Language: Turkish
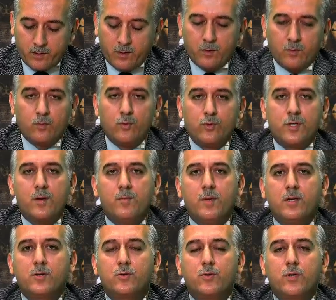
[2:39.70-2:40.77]
Müzzemmil
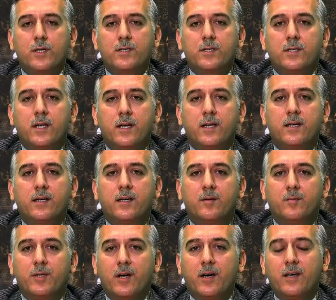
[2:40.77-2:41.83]
suresinde
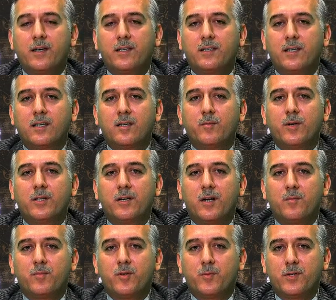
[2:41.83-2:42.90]
bir ayet-i kerimede
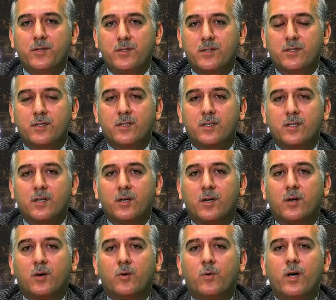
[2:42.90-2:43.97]
Rabbimiz
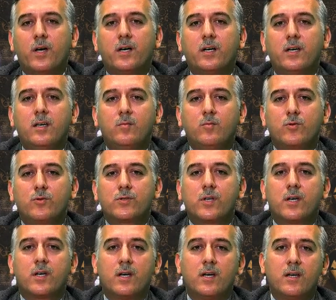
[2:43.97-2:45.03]
ve aqimus
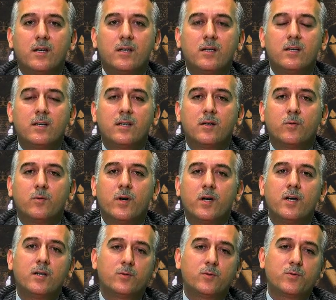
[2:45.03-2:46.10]
salah ve
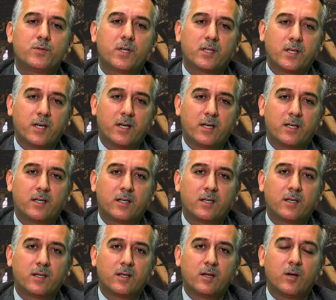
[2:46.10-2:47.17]
atuz zekah
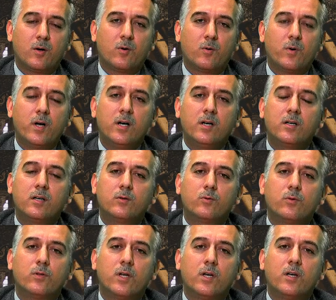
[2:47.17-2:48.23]
ve
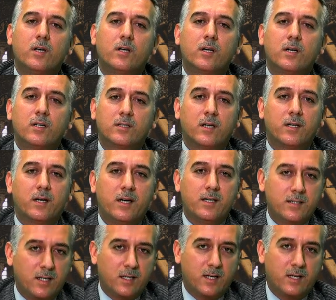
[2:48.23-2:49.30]
aqridullaha qardan
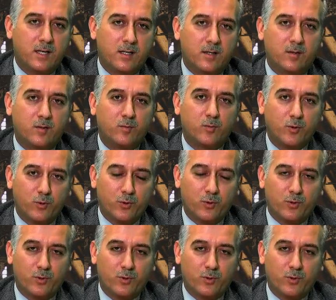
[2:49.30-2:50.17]
hasene buyuruyor.